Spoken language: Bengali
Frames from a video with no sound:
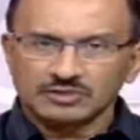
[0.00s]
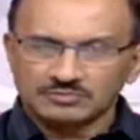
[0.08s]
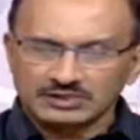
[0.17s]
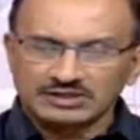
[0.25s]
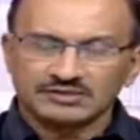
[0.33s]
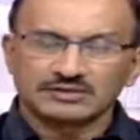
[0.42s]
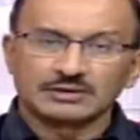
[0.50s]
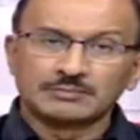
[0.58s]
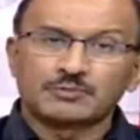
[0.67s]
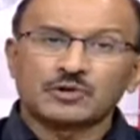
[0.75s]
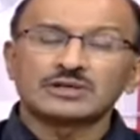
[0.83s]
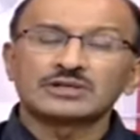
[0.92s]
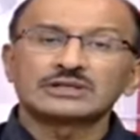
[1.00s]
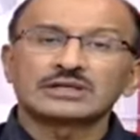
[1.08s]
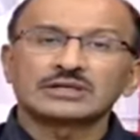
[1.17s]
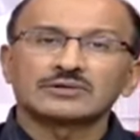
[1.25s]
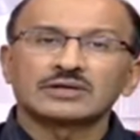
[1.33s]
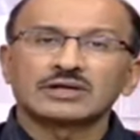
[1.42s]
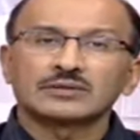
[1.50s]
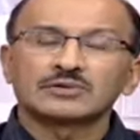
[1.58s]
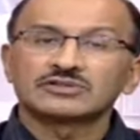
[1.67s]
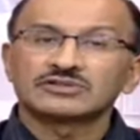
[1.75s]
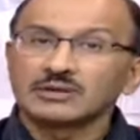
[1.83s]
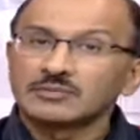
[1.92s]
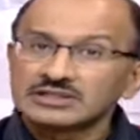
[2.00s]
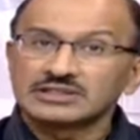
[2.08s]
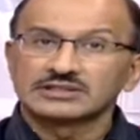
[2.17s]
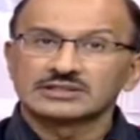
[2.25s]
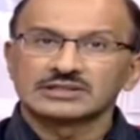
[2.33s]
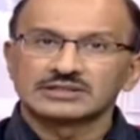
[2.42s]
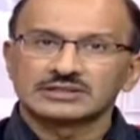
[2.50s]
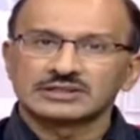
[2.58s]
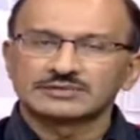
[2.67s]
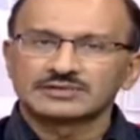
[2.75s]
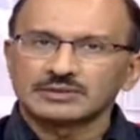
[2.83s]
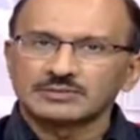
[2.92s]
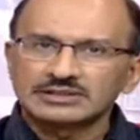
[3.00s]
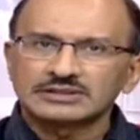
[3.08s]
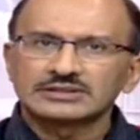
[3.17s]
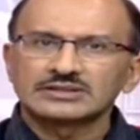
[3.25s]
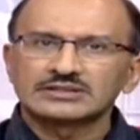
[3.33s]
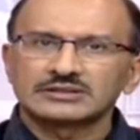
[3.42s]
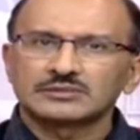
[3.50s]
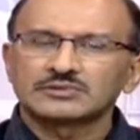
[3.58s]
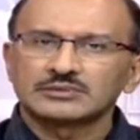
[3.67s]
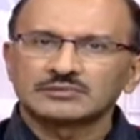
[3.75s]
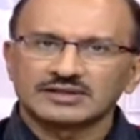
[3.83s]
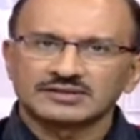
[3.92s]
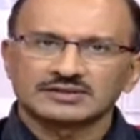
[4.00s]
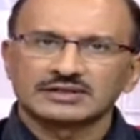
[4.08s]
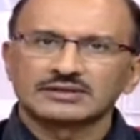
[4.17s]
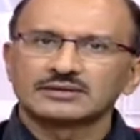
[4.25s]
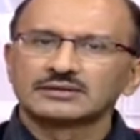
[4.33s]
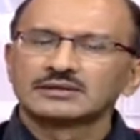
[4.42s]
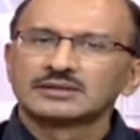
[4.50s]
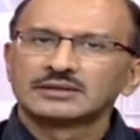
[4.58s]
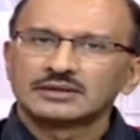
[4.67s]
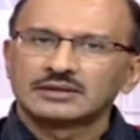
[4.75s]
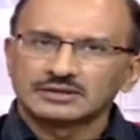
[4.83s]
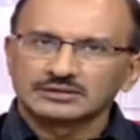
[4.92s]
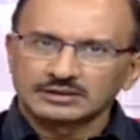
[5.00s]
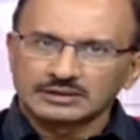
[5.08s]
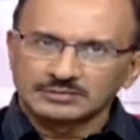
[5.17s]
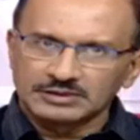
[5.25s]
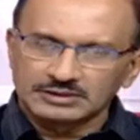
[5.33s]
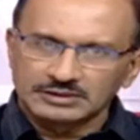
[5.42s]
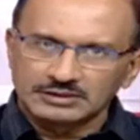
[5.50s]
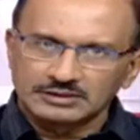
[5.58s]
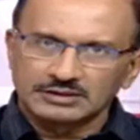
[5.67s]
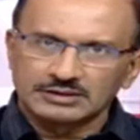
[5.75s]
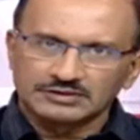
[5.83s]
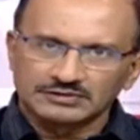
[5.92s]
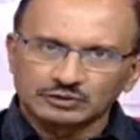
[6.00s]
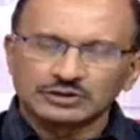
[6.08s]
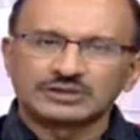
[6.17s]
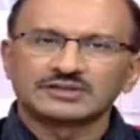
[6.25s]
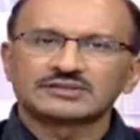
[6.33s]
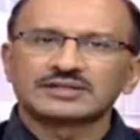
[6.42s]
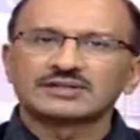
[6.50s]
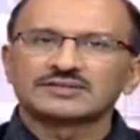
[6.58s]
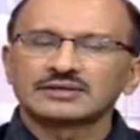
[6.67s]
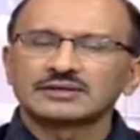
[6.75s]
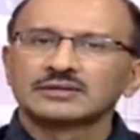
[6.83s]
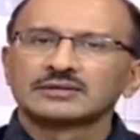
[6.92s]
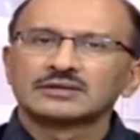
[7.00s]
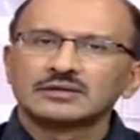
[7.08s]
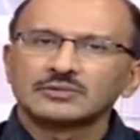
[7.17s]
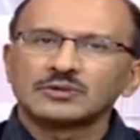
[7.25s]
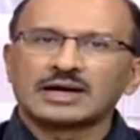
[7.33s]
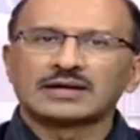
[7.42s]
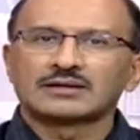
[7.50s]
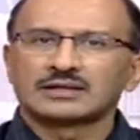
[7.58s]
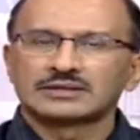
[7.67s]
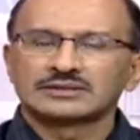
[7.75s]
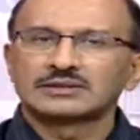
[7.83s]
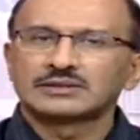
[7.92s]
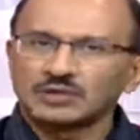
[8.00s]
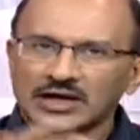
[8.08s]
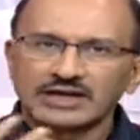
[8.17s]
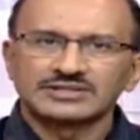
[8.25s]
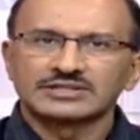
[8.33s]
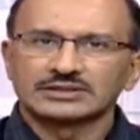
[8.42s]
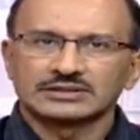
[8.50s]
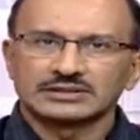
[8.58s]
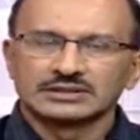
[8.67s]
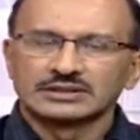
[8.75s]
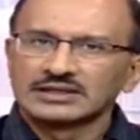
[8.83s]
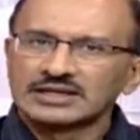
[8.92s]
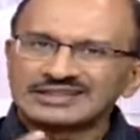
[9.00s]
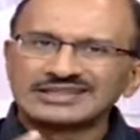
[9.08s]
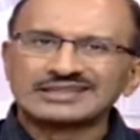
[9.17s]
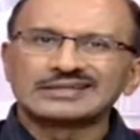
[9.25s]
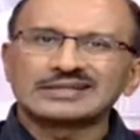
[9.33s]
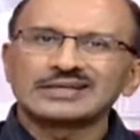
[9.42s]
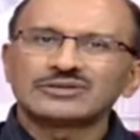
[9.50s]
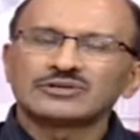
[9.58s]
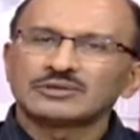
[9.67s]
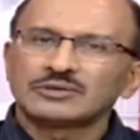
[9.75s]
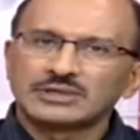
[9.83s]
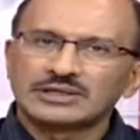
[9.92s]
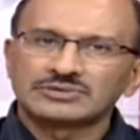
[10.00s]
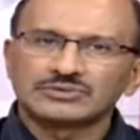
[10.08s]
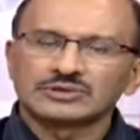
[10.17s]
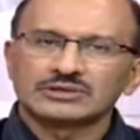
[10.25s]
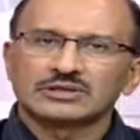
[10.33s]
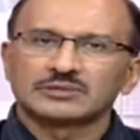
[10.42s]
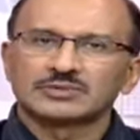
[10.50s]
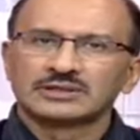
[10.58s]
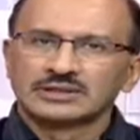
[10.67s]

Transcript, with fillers: সবথেকে ইম্পর্টেন্ট যেটা এখন লাগবে হচ্ছে সামাজিক চিকিৎসা সামাজিক চিকিৎসার মধ্যে মাস্কিং আমাদের সোশ্যাল ডিস্টেন্সিং এবং হ্যান্ড হাইজিন এবং হাইজিনটা এই তিনটাকে কিন্তু আমাদের মেনে চলতে হবে